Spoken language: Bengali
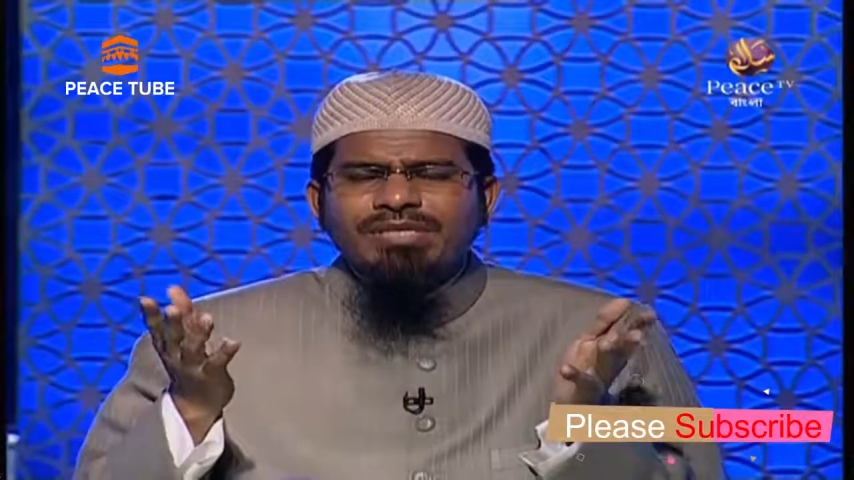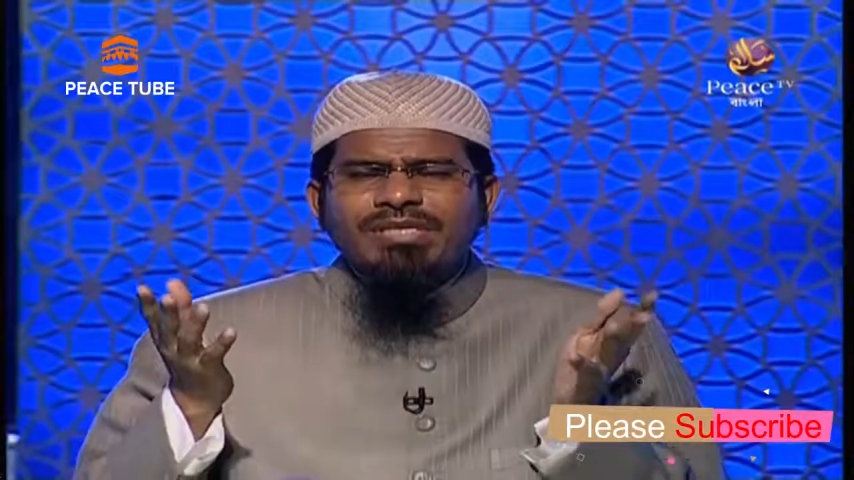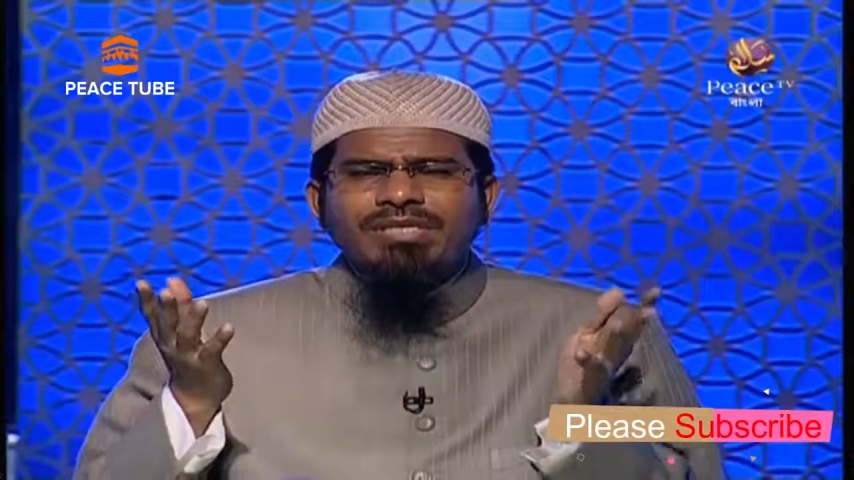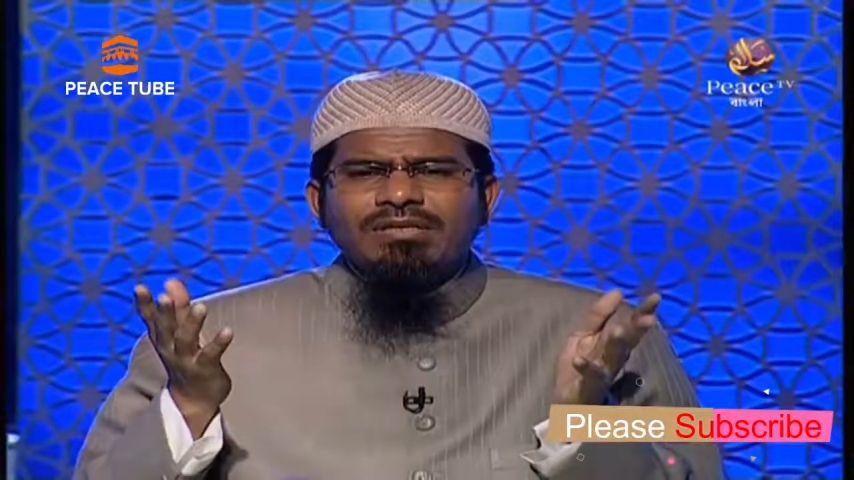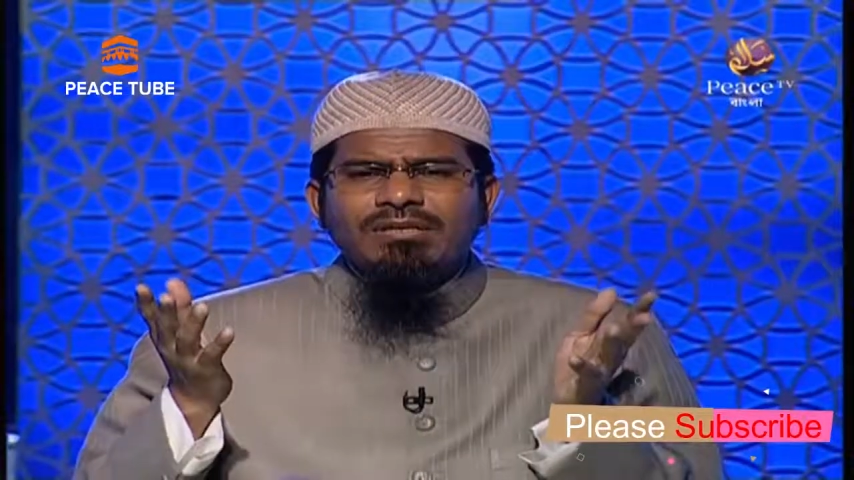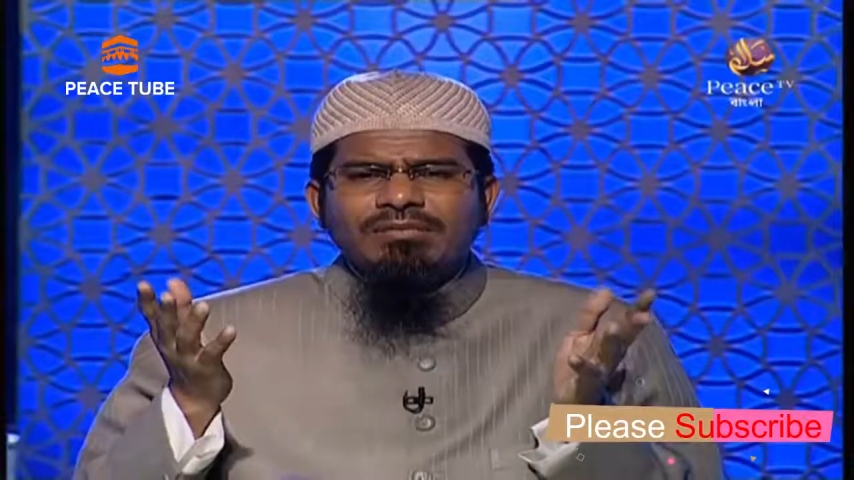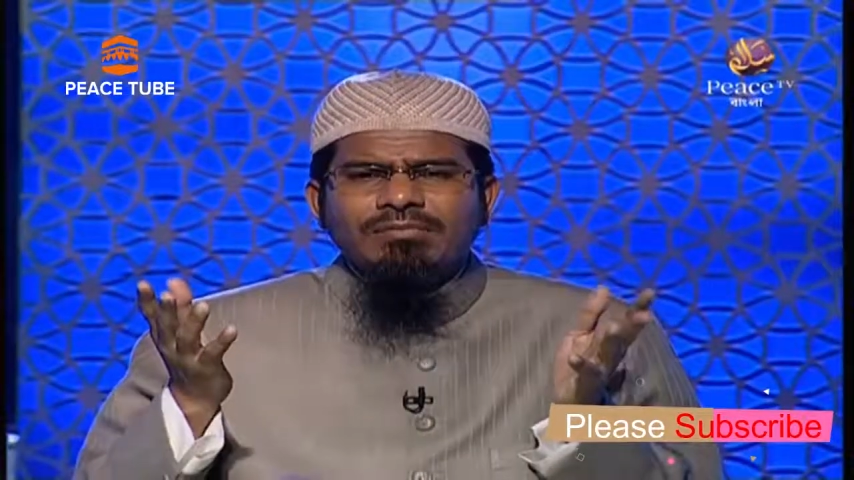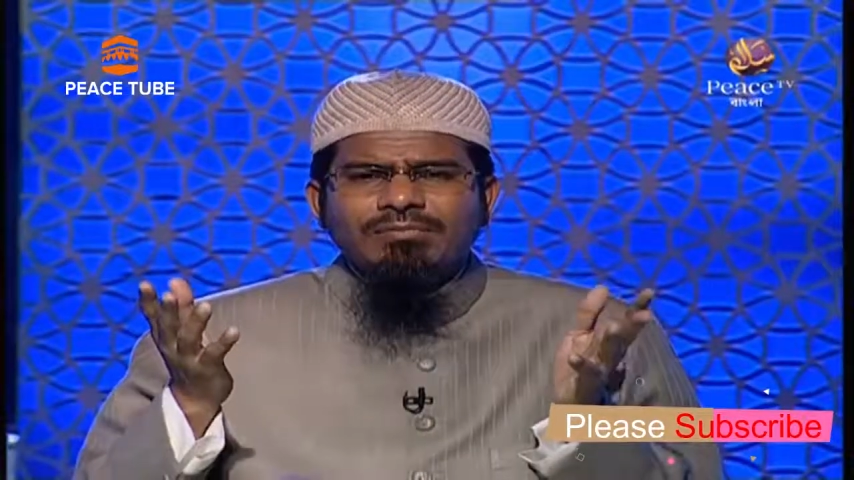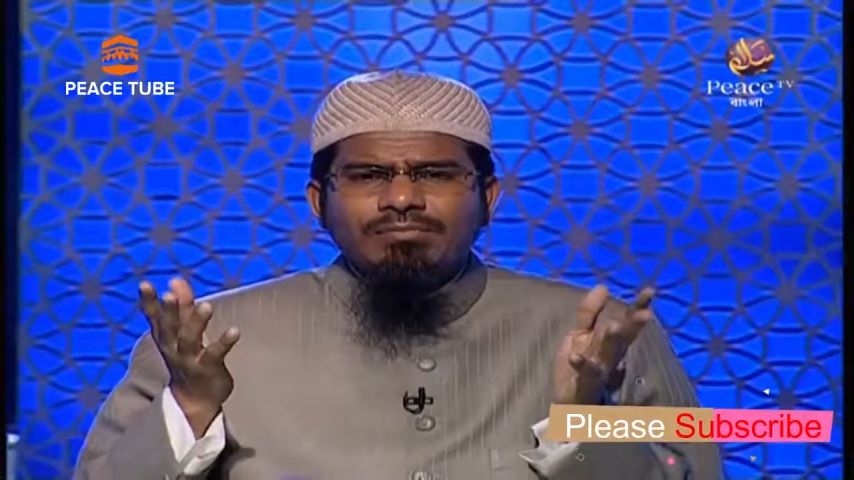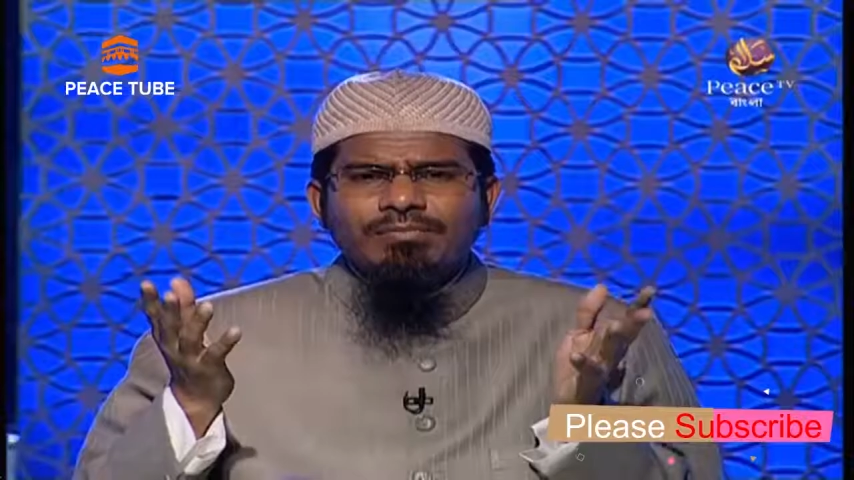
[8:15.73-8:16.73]
কি
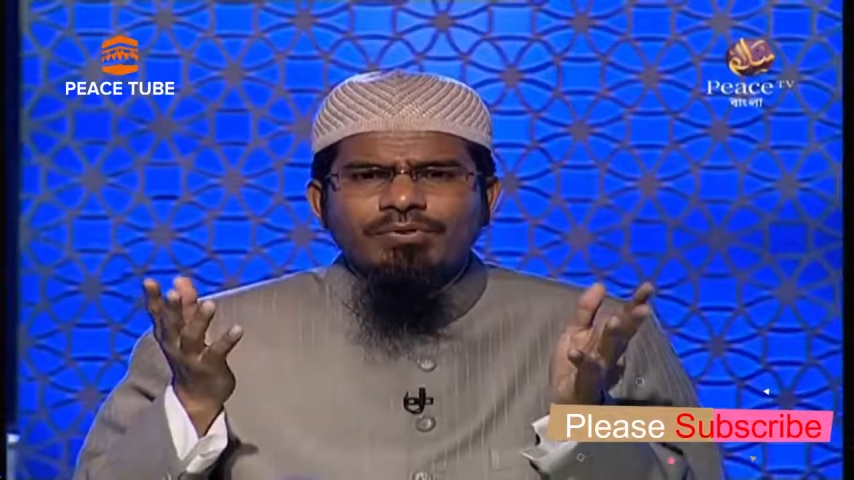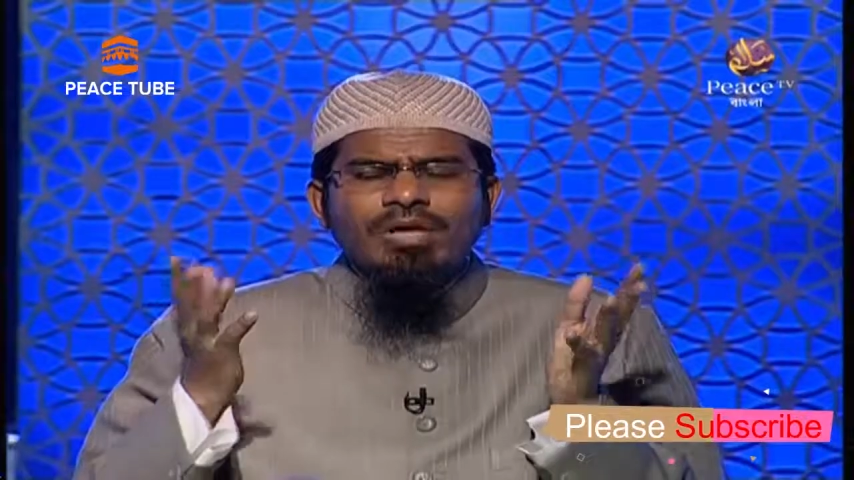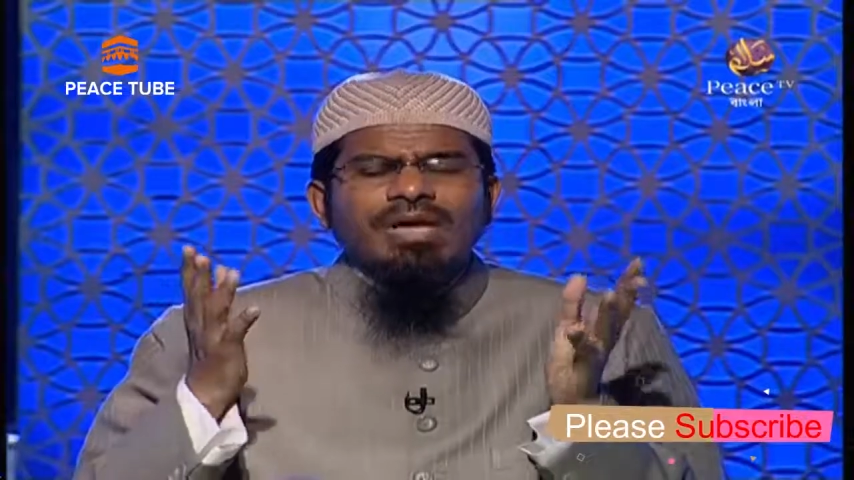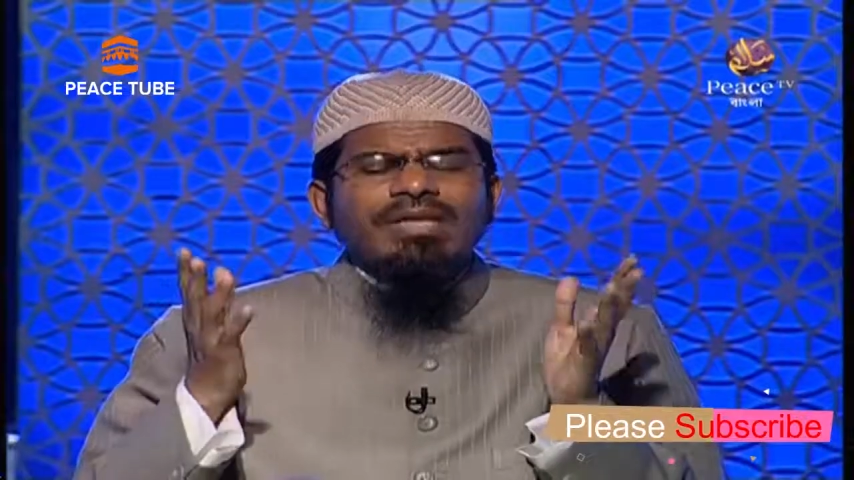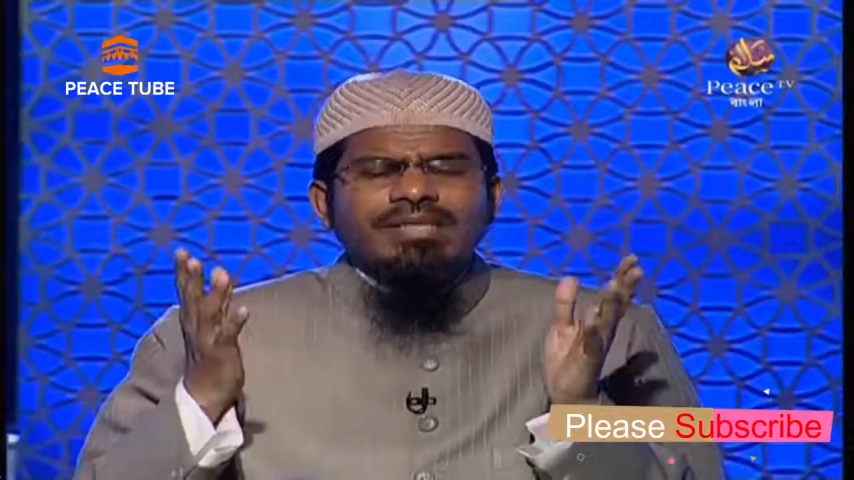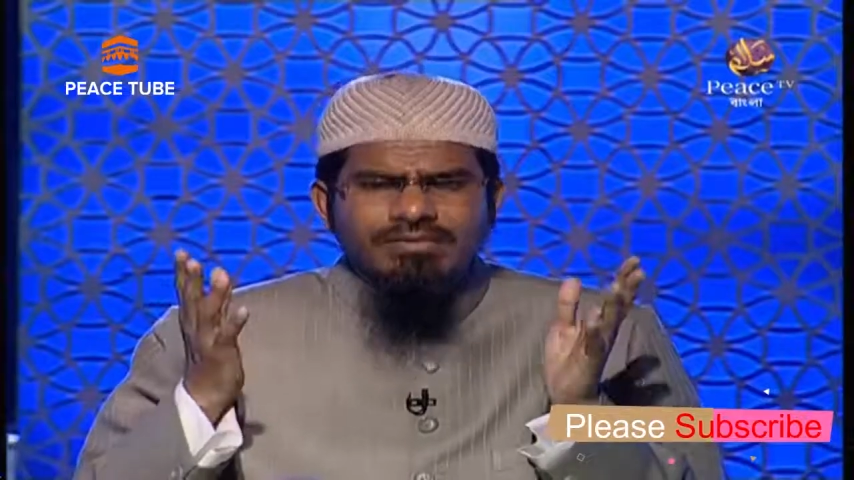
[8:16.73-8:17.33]
প্রকারের